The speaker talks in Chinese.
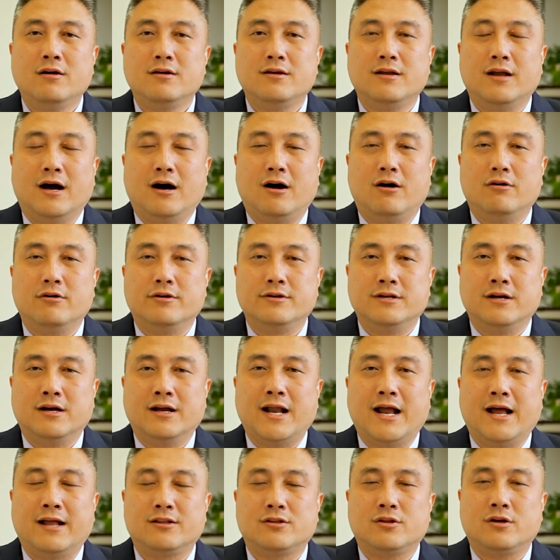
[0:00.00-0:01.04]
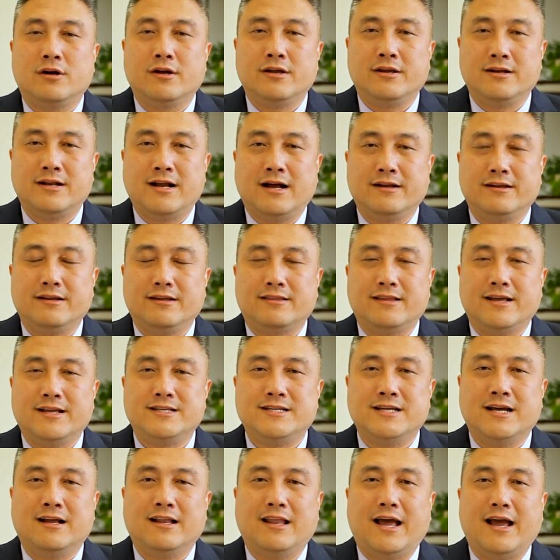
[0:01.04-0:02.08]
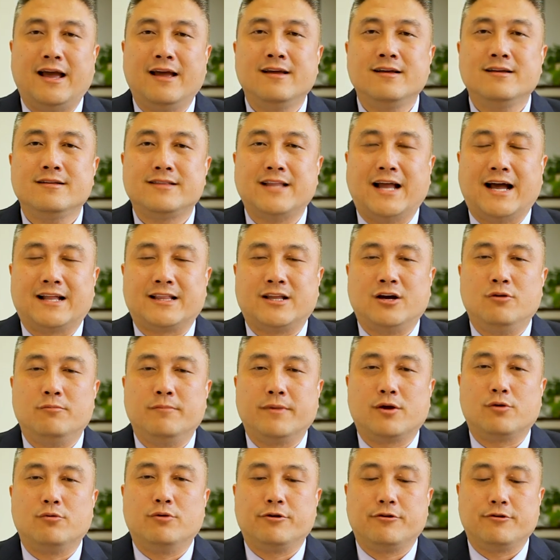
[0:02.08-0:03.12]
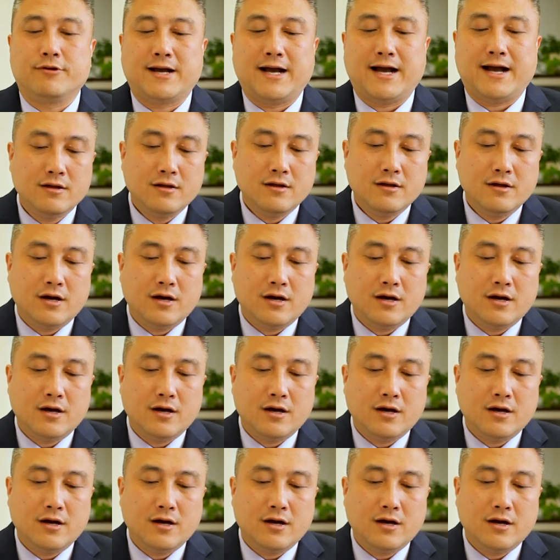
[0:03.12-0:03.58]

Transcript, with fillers: 然后仍然可以让你在将来。拿到美国绿卡。